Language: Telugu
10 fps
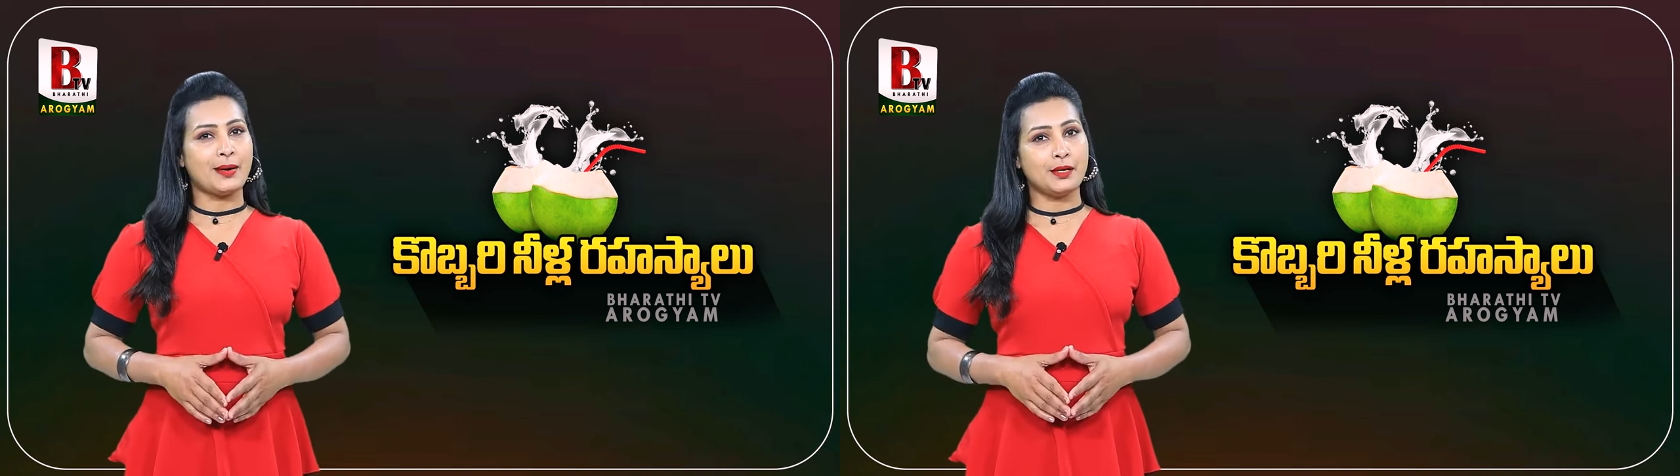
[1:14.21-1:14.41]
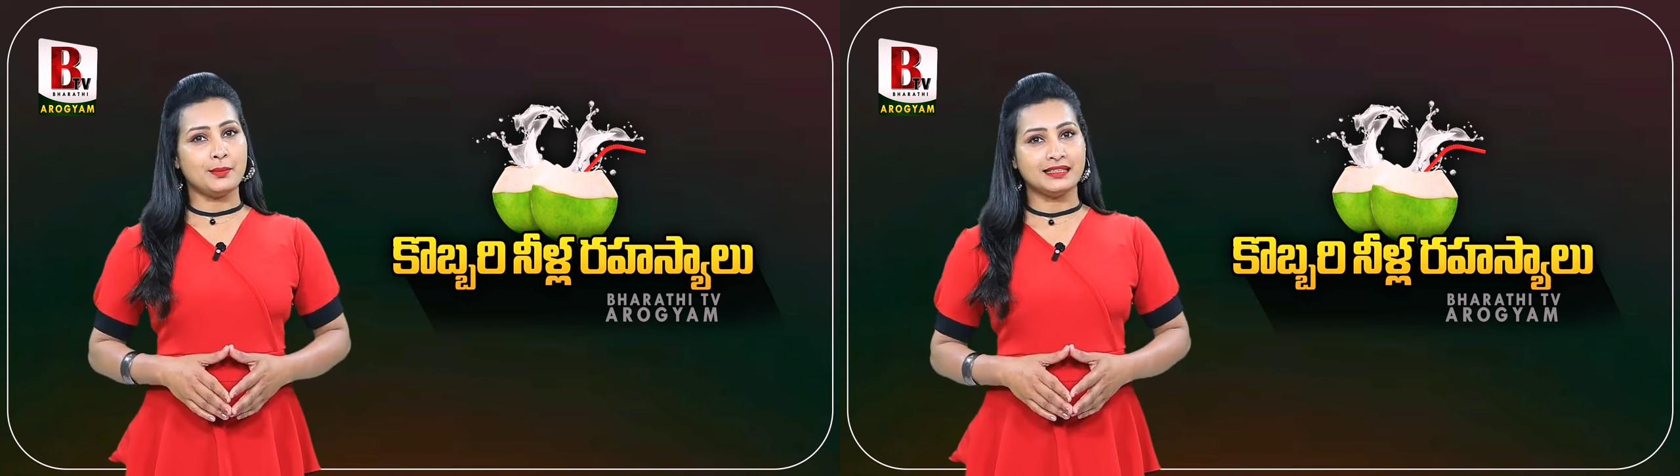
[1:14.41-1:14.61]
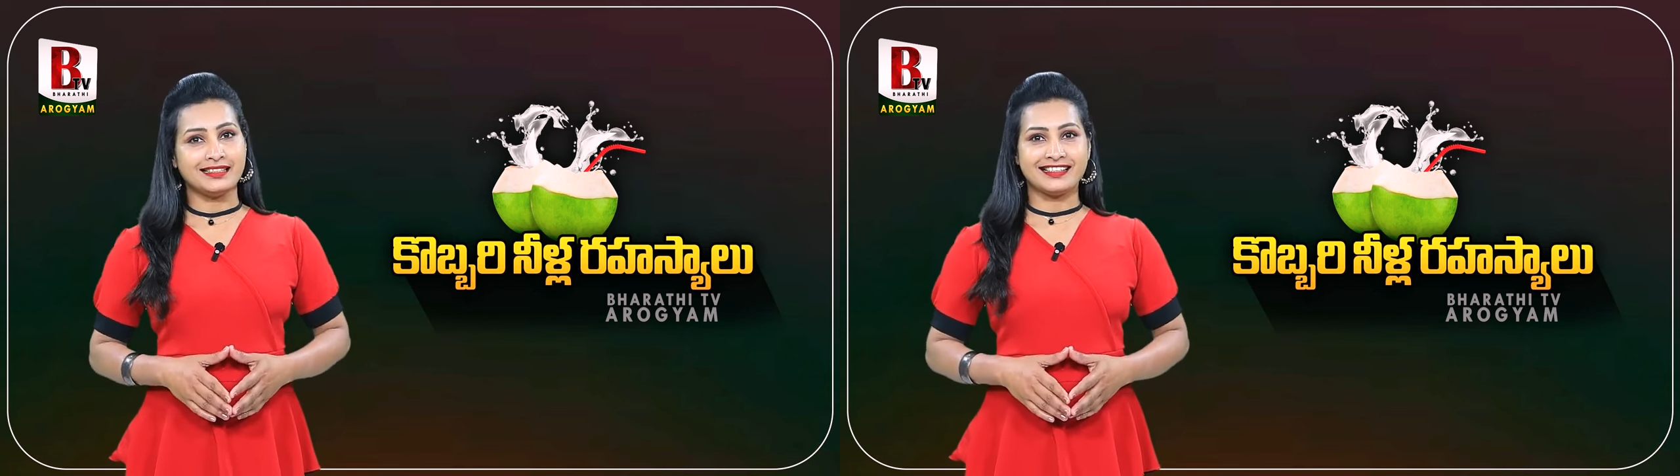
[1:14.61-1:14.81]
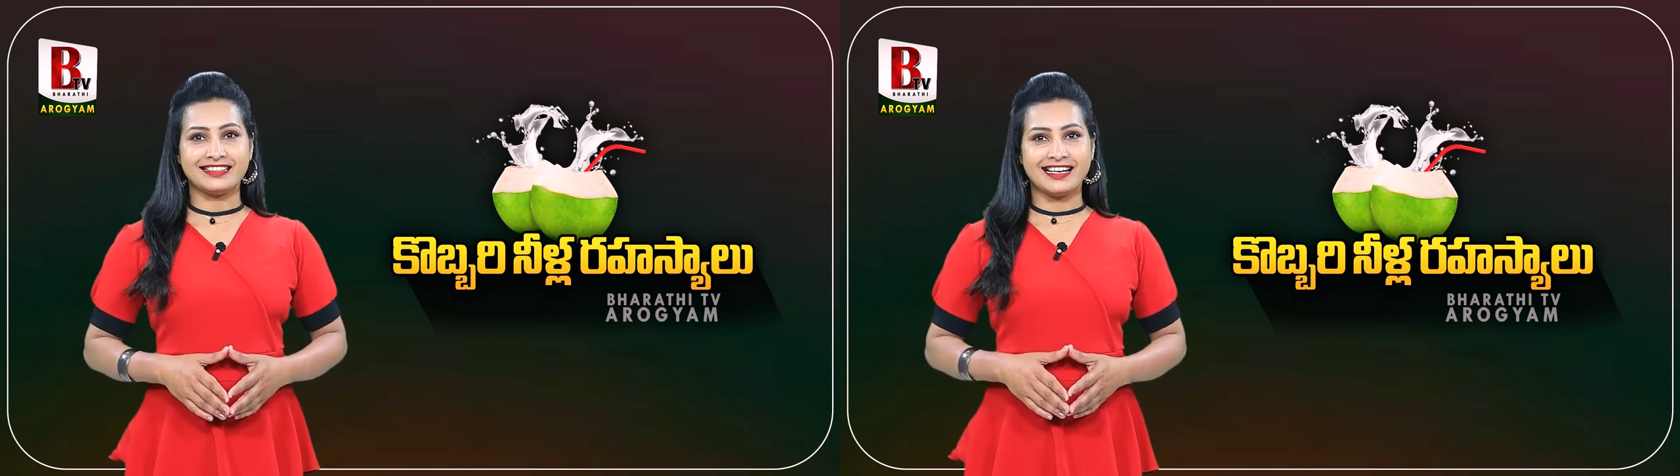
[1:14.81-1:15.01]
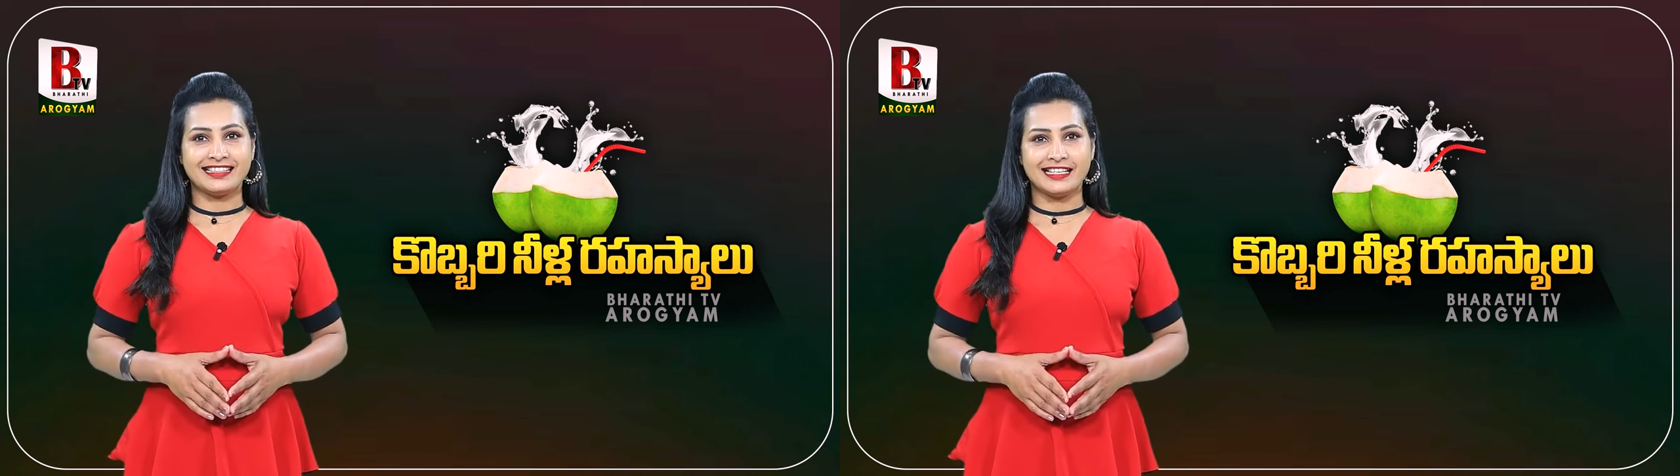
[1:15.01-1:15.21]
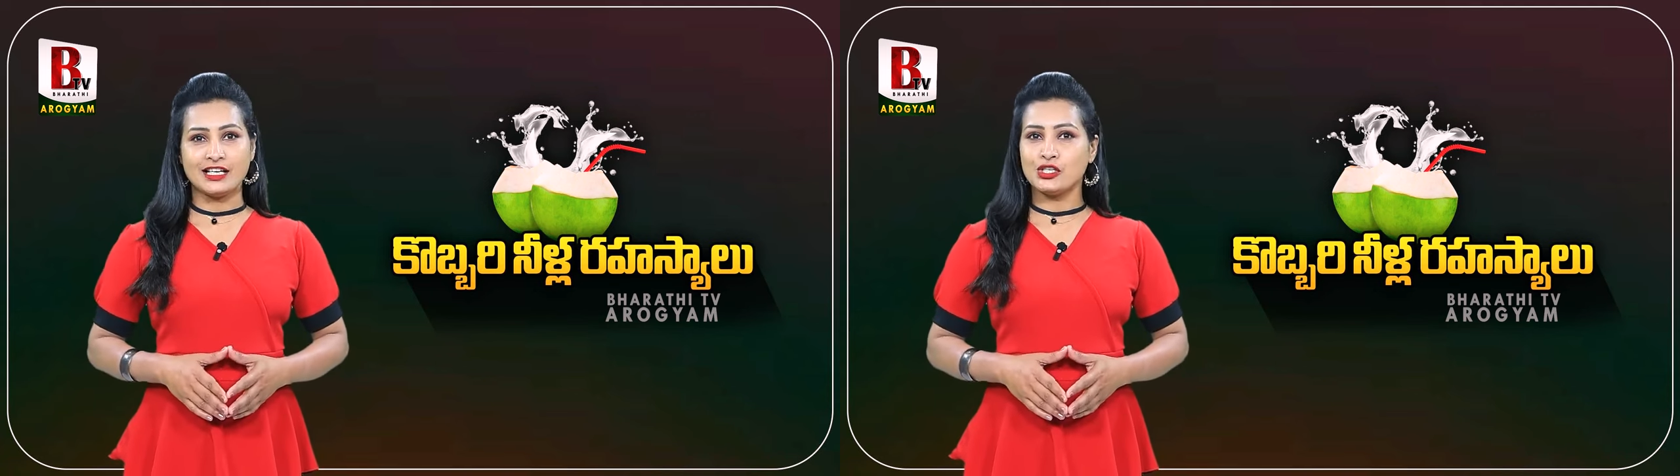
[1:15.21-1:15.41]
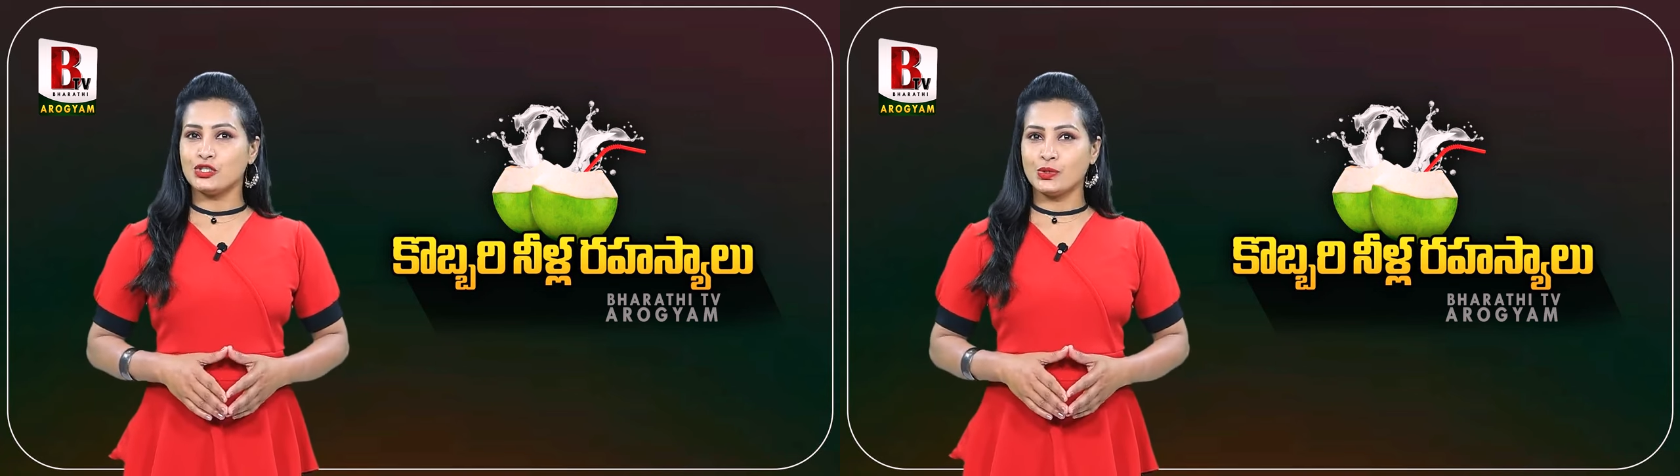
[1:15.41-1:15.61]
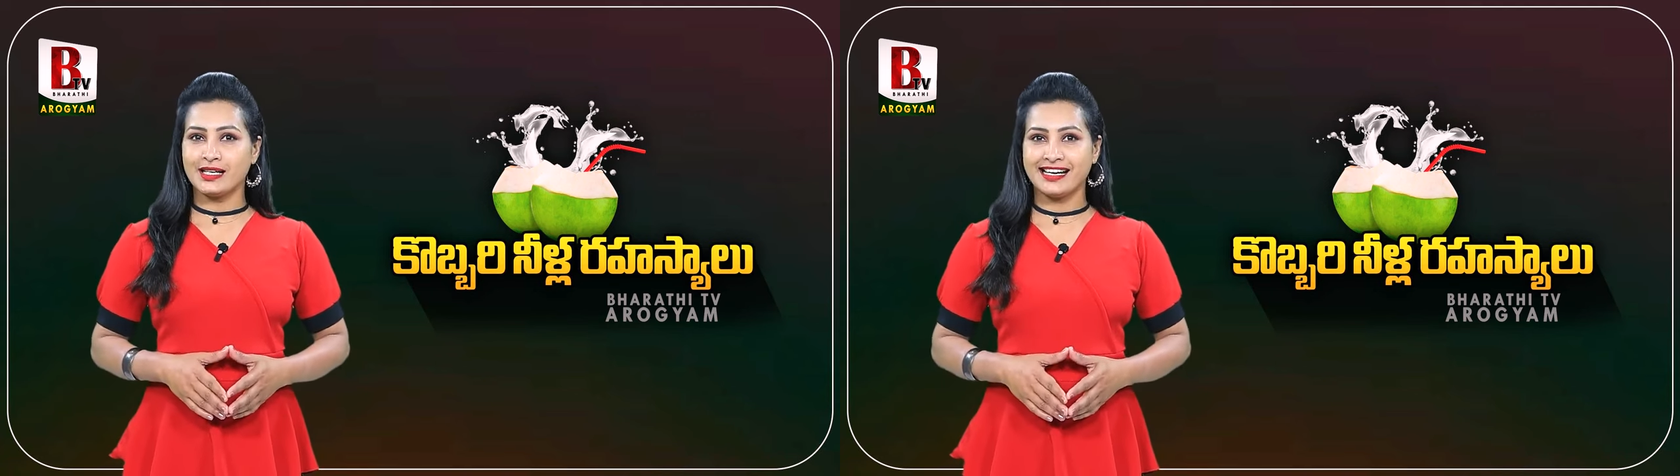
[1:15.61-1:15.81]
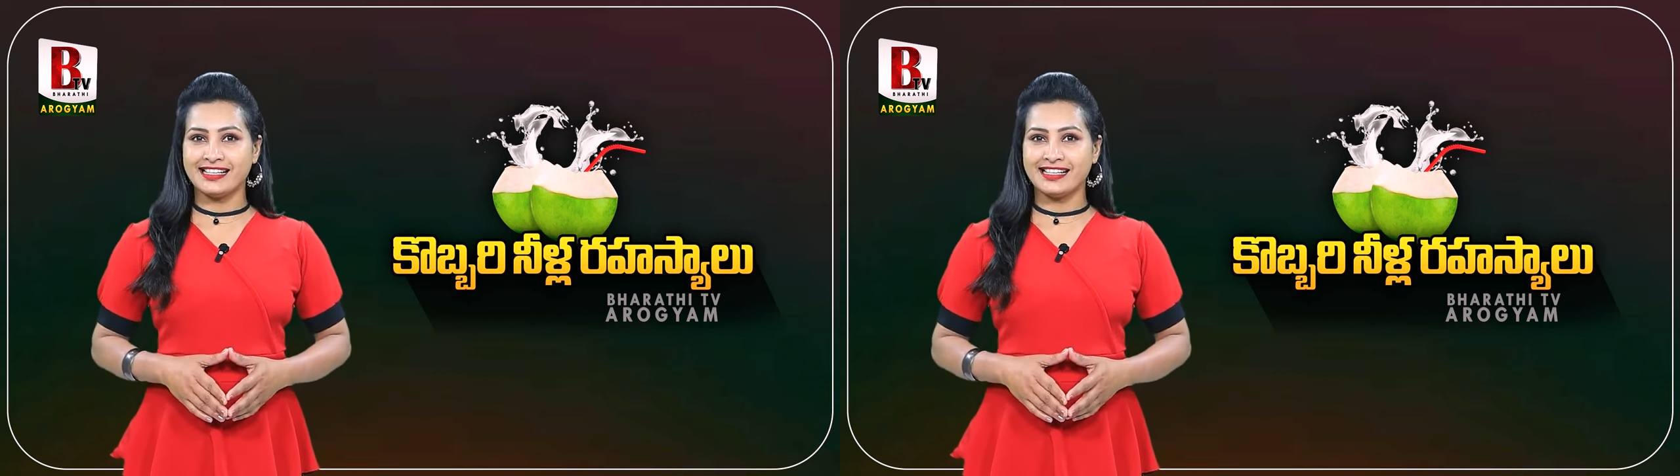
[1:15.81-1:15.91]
పరిమితంగా తాగితే షుగర్